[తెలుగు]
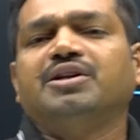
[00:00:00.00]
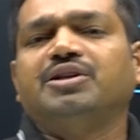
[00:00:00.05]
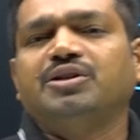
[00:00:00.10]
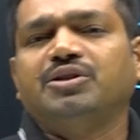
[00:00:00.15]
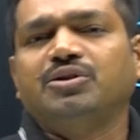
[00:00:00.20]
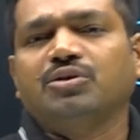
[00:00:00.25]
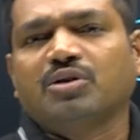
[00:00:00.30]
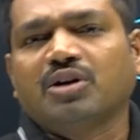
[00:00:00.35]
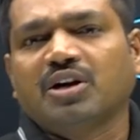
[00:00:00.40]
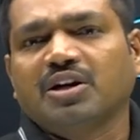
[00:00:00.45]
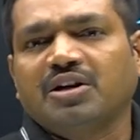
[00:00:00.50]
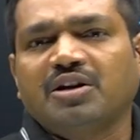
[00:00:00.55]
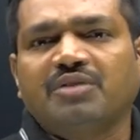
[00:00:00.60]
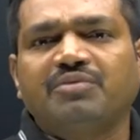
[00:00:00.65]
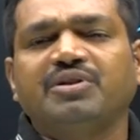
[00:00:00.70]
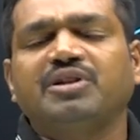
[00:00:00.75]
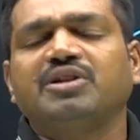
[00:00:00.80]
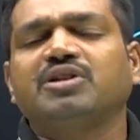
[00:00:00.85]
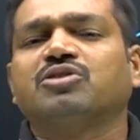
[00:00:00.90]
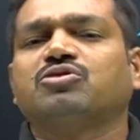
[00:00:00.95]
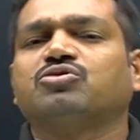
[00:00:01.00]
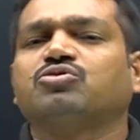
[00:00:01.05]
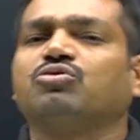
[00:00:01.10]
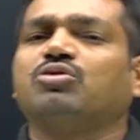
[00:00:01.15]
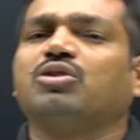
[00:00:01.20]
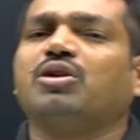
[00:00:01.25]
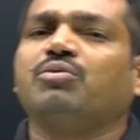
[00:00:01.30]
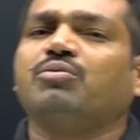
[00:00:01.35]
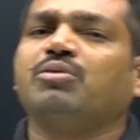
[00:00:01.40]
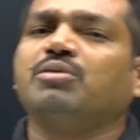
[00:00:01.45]
ఈ యొక్క నవీన
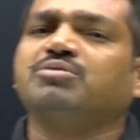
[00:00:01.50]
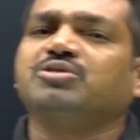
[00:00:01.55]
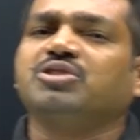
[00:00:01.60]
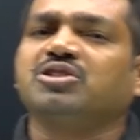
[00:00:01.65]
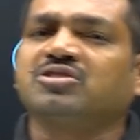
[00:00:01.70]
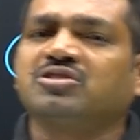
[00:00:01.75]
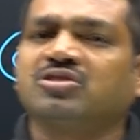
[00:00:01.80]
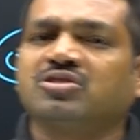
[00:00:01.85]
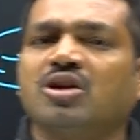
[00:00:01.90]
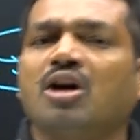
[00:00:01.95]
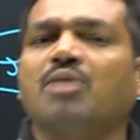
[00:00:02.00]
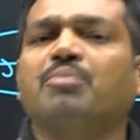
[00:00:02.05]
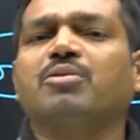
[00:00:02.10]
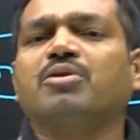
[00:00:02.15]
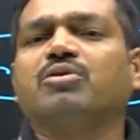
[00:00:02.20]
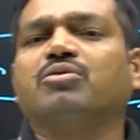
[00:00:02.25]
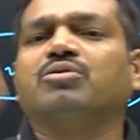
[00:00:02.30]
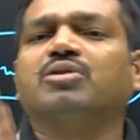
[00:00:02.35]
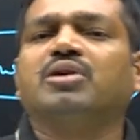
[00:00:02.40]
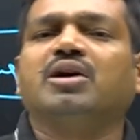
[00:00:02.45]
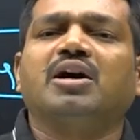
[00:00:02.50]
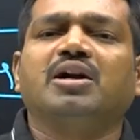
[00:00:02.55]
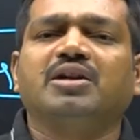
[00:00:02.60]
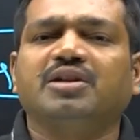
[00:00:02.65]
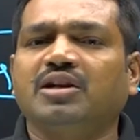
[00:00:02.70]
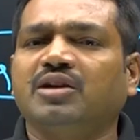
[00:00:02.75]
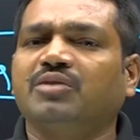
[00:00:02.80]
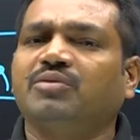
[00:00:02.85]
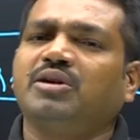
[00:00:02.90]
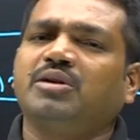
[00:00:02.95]
చోళ వంశస్థాపకుడుగా
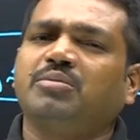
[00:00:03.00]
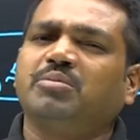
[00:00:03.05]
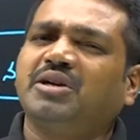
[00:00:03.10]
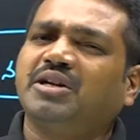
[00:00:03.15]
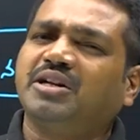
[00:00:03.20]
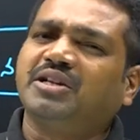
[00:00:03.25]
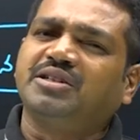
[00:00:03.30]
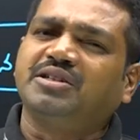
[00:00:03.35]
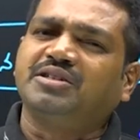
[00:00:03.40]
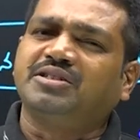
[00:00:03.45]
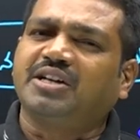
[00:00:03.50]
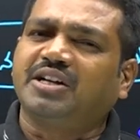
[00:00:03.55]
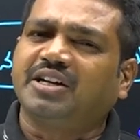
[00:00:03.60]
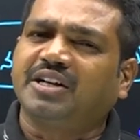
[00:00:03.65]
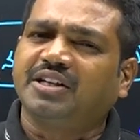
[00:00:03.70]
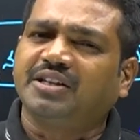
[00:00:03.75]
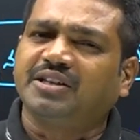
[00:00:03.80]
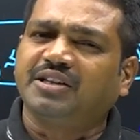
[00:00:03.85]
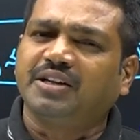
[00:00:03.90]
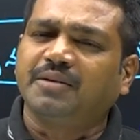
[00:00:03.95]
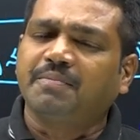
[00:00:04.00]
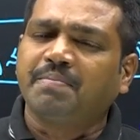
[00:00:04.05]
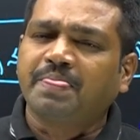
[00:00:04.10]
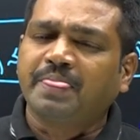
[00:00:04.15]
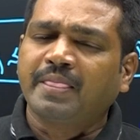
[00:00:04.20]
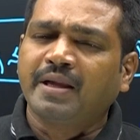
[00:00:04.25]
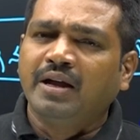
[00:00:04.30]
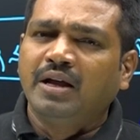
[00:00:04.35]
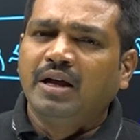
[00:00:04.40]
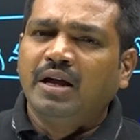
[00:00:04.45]
నిలవడం అనేది జరిగింది
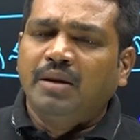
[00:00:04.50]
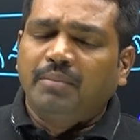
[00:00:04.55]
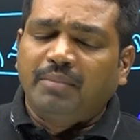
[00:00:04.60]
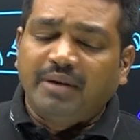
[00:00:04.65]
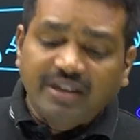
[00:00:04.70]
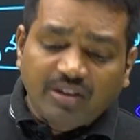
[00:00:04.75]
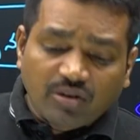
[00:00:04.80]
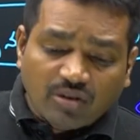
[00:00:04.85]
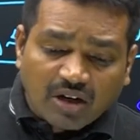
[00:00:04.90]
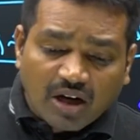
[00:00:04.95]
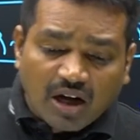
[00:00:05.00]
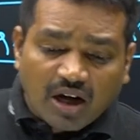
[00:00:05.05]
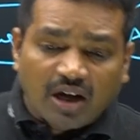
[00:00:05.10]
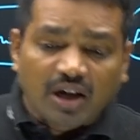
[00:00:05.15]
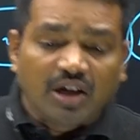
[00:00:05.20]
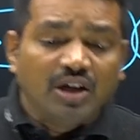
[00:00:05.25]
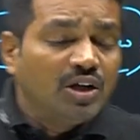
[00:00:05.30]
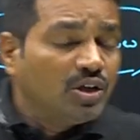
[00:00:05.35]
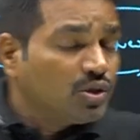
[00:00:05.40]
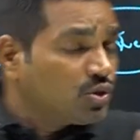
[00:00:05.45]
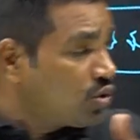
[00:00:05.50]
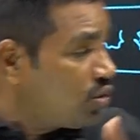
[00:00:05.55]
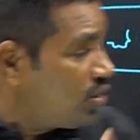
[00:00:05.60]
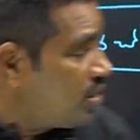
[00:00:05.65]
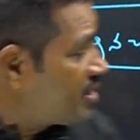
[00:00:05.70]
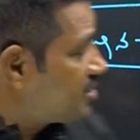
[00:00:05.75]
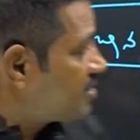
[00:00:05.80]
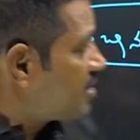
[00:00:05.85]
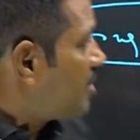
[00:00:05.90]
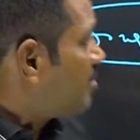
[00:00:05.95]
మరి ఈ యొక్క చోళ
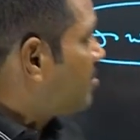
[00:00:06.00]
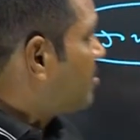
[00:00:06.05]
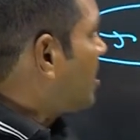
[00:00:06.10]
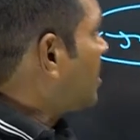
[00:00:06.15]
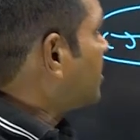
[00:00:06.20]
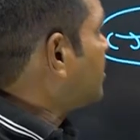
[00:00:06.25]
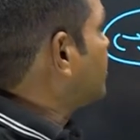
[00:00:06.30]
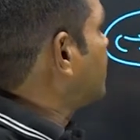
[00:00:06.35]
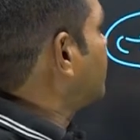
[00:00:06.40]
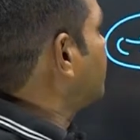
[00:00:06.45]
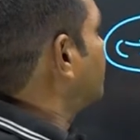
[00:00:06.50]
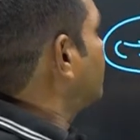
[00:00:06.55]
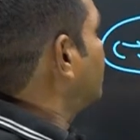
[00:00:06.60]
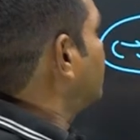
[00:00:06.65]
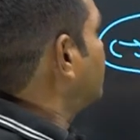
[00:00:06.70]
సామ్రాజ్యం